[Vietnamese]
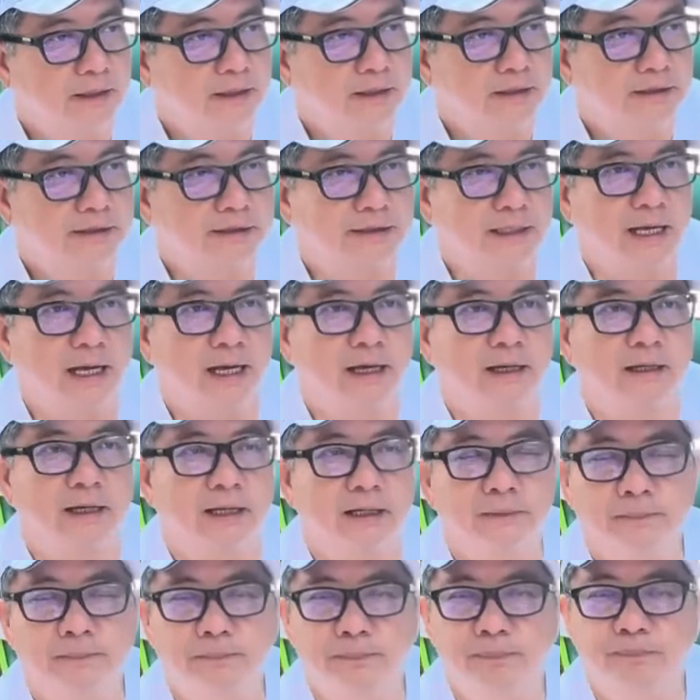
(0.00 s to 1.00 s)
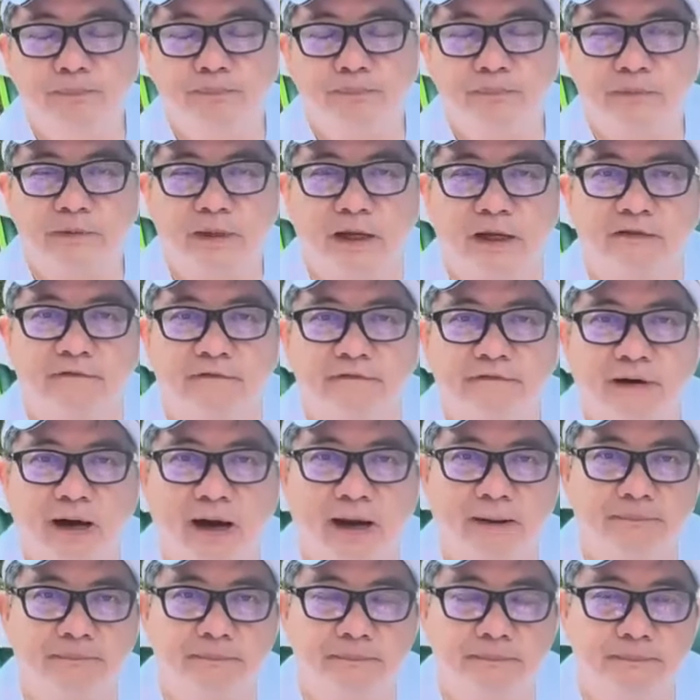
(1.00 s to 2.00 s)
xa lánh thầy
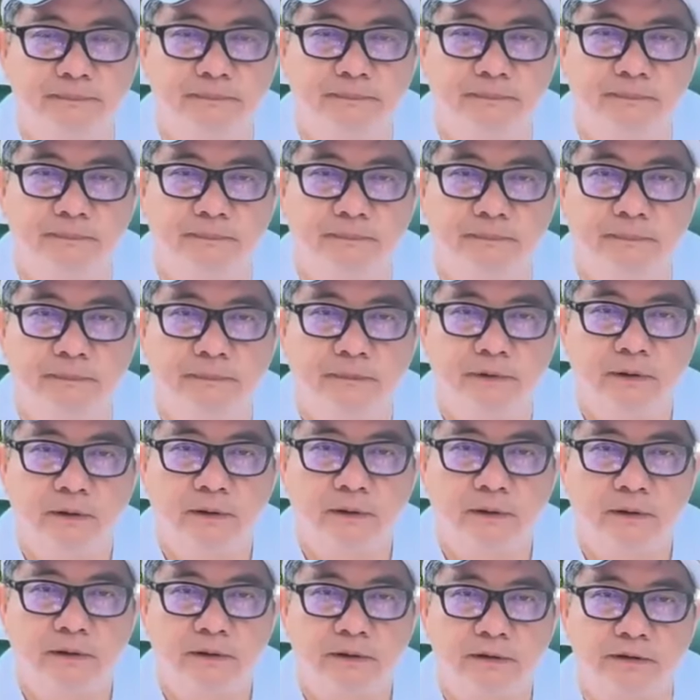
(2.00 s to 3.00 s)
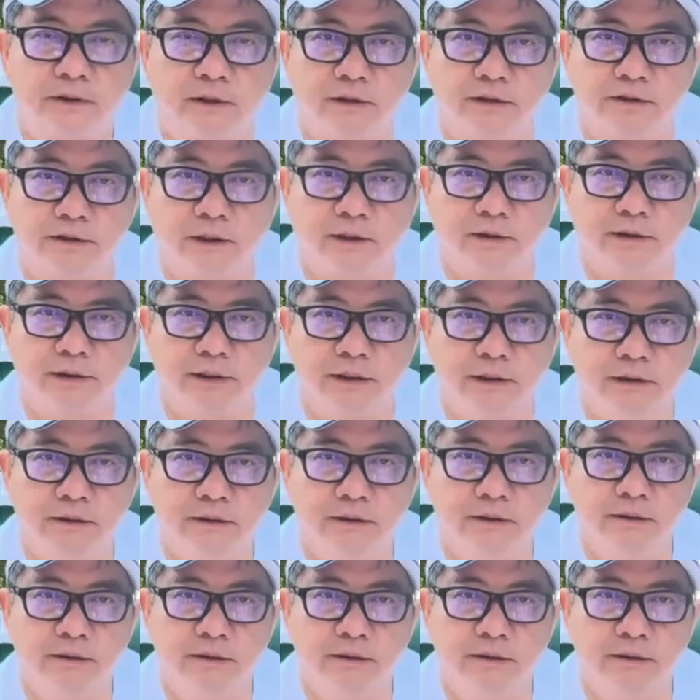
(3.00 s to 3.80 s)
pháp chó sói,